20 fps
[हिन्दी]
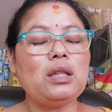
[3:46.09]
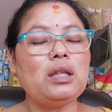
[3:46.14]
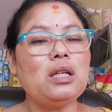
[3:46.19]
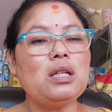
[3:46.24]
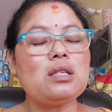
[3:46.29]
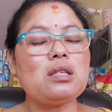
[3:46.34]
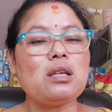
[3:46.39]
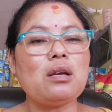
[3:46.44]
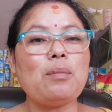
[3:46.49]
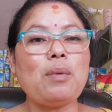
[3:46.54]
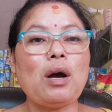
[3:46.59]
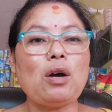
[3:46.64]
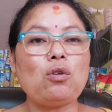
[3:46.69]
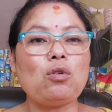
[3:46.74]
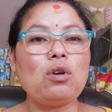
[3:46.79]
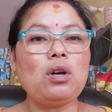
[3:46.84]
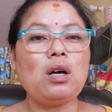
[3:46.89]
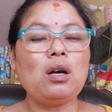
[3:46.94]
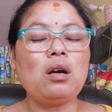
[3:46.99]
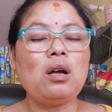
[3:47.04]
दिल से मानो
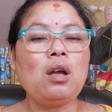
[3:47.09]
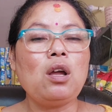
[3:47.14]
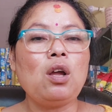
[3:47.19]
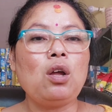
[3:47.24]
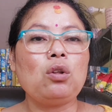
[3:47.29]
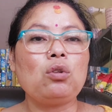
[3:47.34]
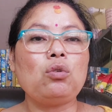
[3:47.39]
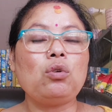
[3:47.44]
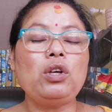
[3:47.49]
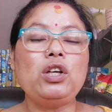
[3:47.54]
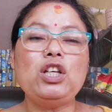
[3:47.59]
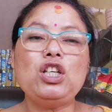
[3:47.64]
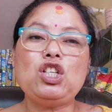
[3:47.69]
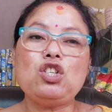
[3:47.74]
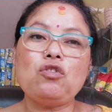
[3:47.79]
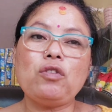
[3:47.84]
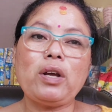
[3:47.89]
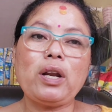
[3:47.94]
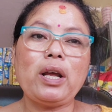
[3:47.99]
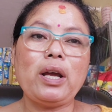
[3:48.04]
ना तो
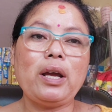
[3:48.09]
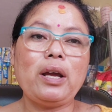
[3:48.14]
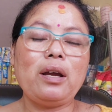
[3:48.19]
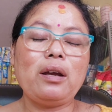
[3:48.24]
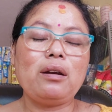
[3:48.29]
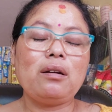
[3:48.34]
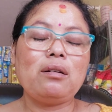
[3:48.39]
ईश्वर है